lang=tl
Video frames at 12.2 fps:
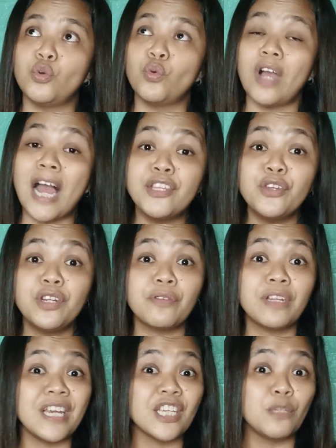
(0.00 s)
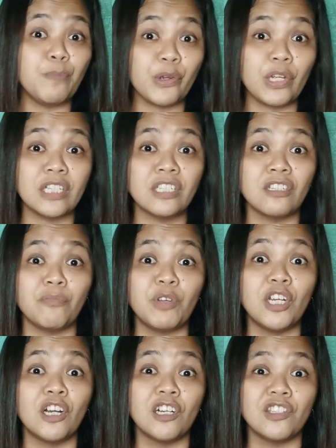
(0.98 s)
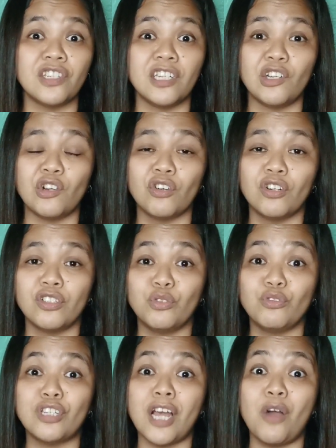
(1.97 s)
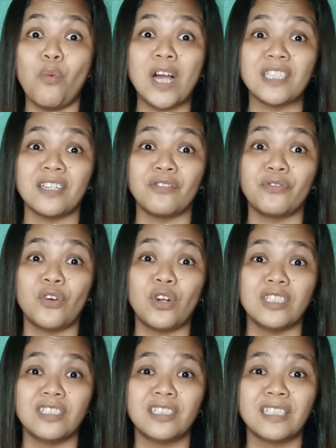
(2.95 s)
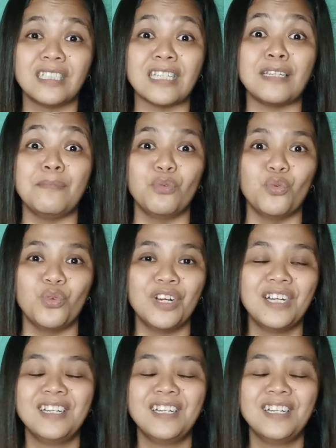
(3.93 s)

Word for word: yung canyoneering experience namin ng cousin ko dun sa Kawasan Falls sa Cebu.